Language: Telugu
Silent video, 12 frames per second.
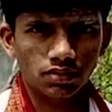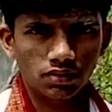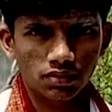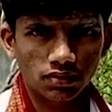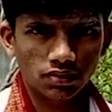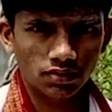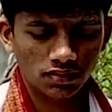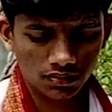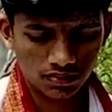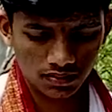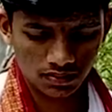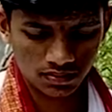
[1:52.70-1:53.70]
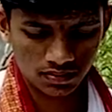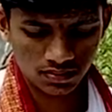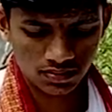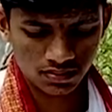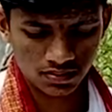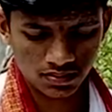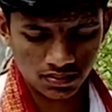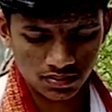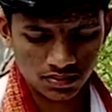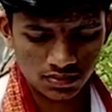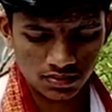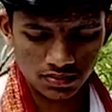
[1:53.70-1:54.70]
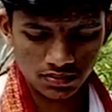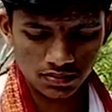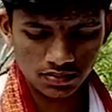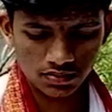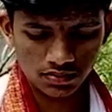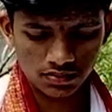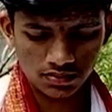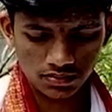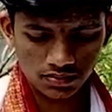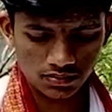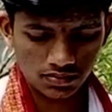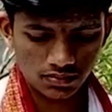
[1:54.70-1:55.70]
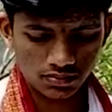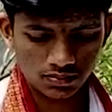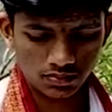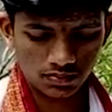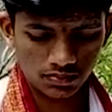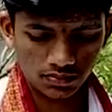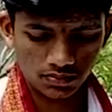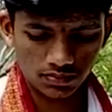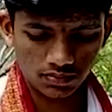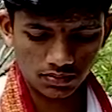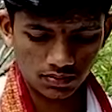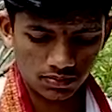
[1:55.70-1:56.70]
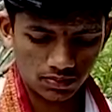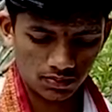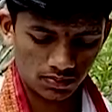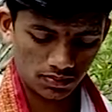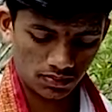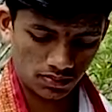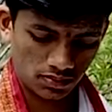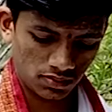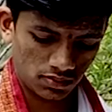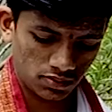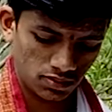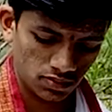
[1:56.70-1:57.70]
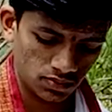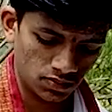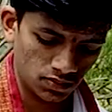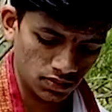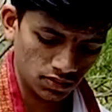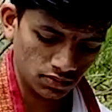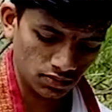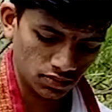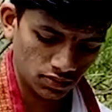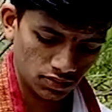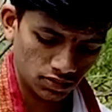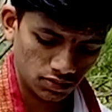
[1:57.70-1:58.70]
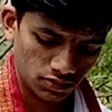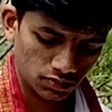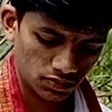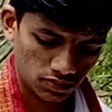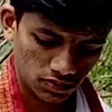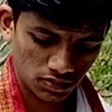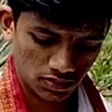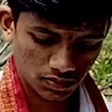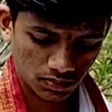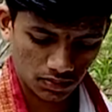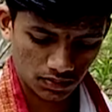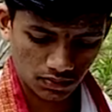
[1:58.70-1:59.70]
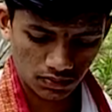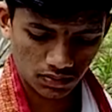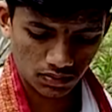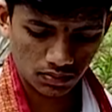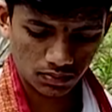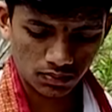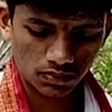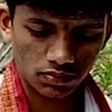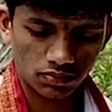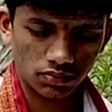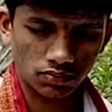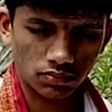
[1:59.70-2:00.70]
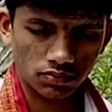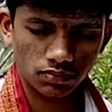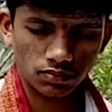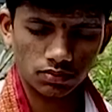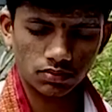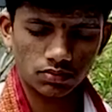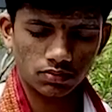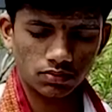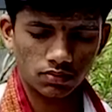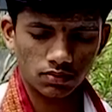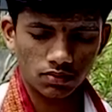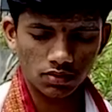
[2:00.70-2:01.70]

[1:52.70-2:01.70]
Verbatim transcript: మిగిలిన వారు సూర్యుడికి నమస్కారం చేస్తే చాలు ఆడపిల్ల అయితే అక్కర్లేదన్నారు ఎందుకు అక్కర్లేదన్నారు ఈ పిల్లలకి